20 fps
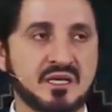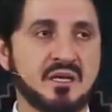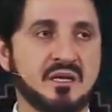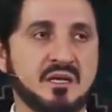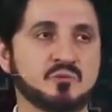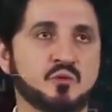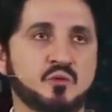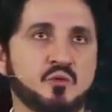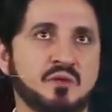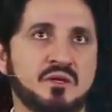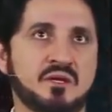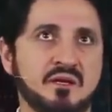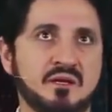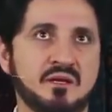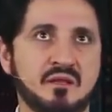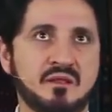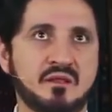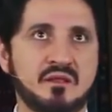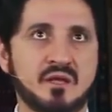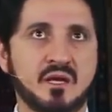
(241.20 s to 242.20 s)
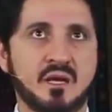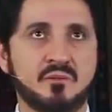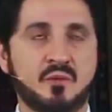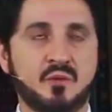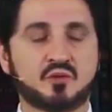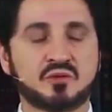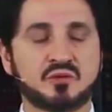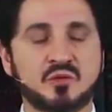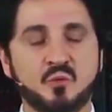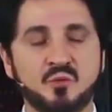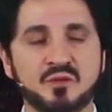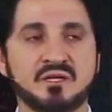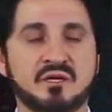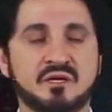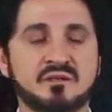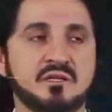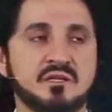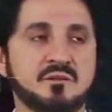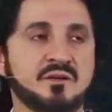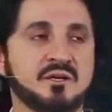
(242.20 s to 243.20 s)
الحمد لله الذي يقبل التوبة
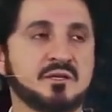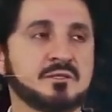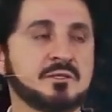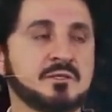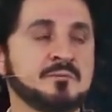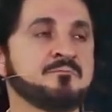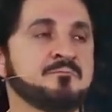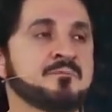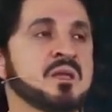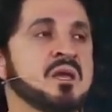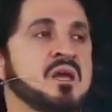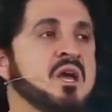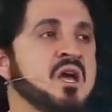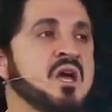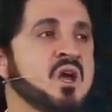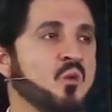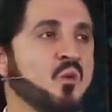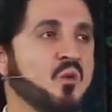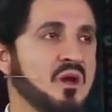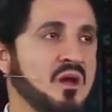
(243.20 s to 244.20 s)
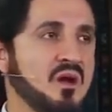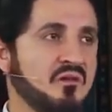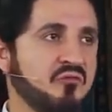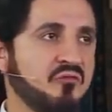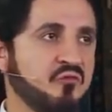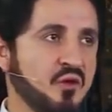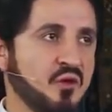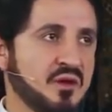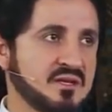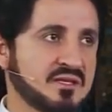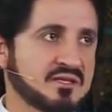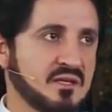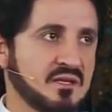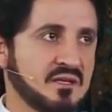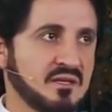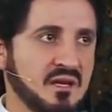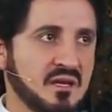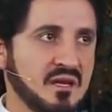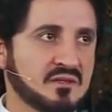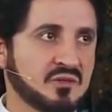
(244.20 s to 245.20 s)
عن عباده ويعفو عن
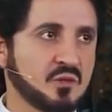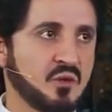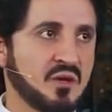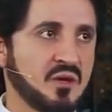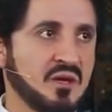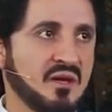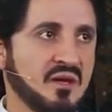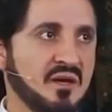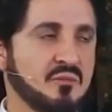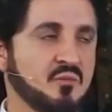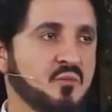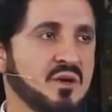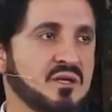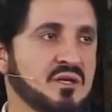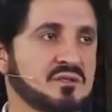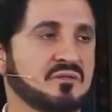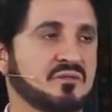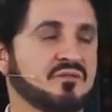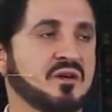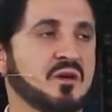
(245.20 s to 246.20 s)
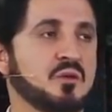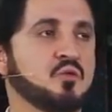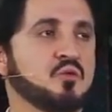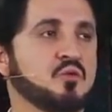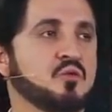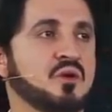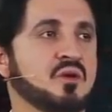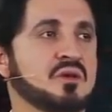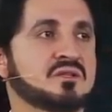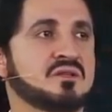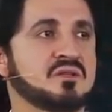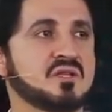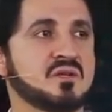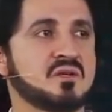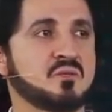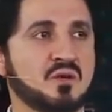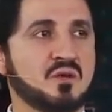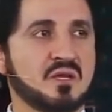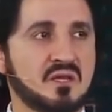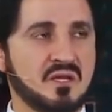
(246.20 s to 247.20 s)
السيئات ويعلم ما تفعلون
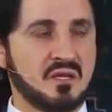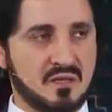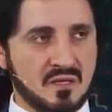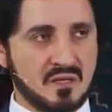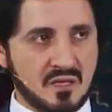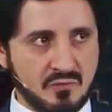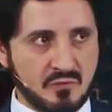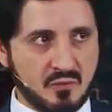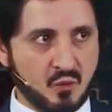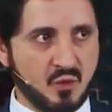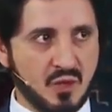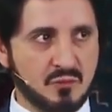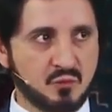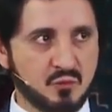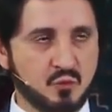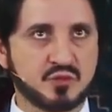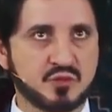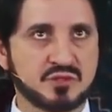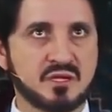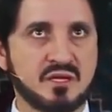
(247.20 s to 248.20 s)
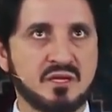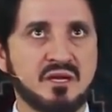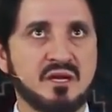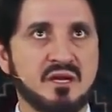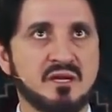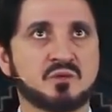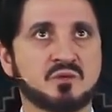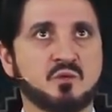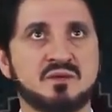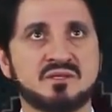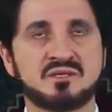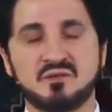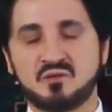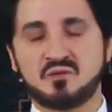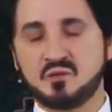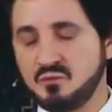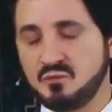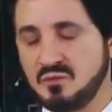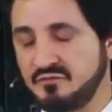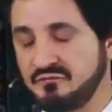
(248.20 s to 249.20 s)
ويستجيب الذين آمنوا وعملوا الصالحات
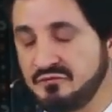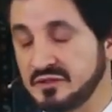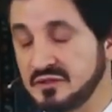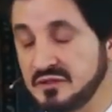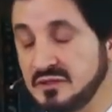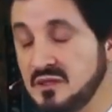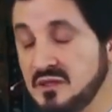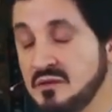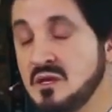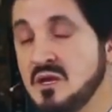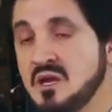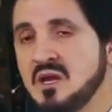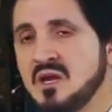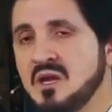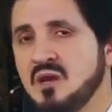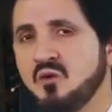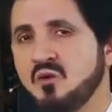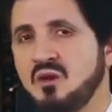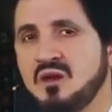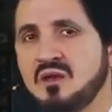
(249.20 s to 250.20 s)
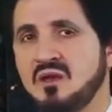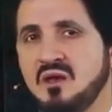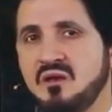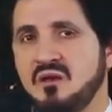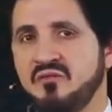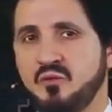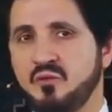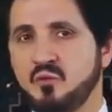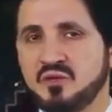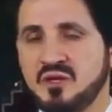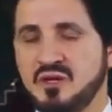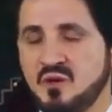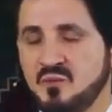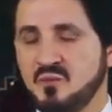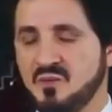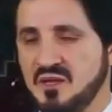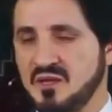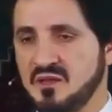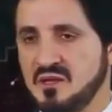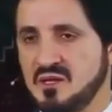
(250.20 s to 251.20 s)
ويزيدهم من فضله والكافرون
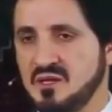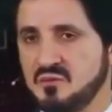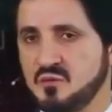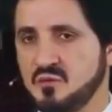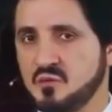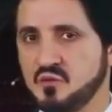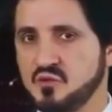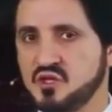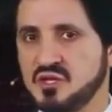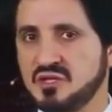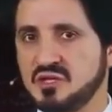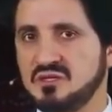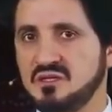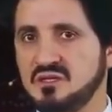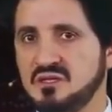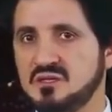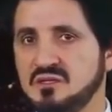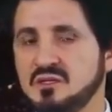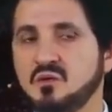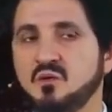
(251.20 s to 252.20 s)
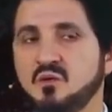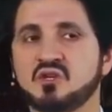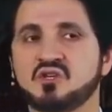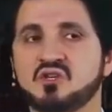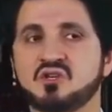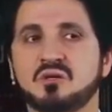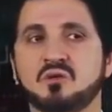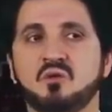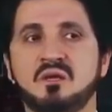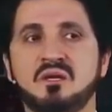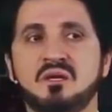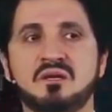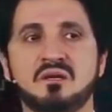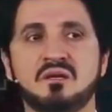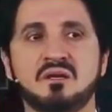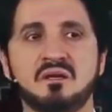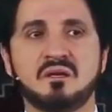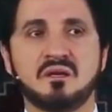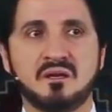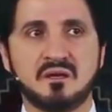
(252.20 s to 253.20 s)
لهم عذاب شديد وأشهد أن لا
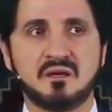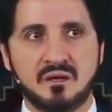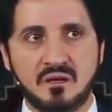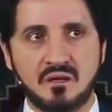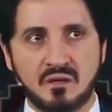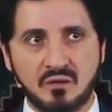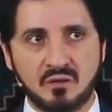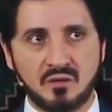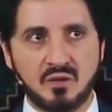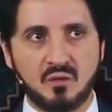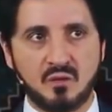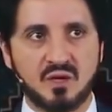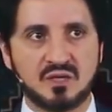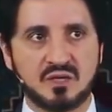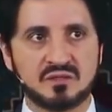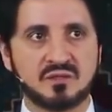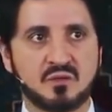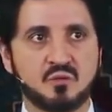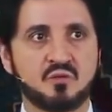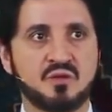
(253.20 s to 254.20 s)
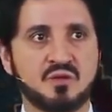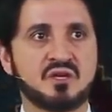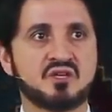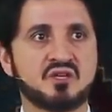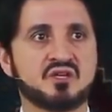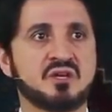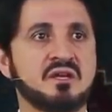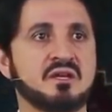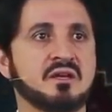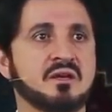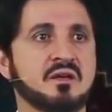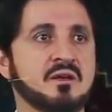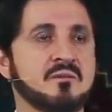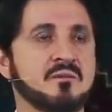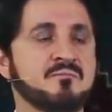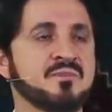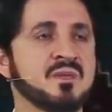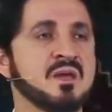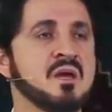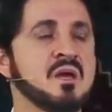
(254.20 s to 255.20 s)
إله إلا الله وحده لا شريك له
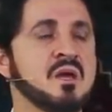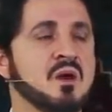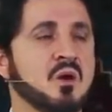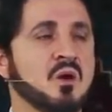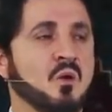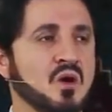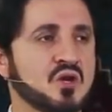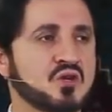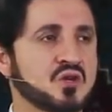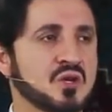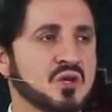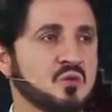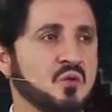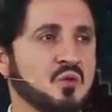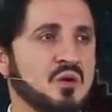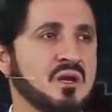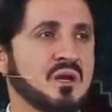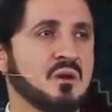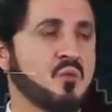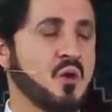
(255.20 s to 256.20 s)
وأشهد أن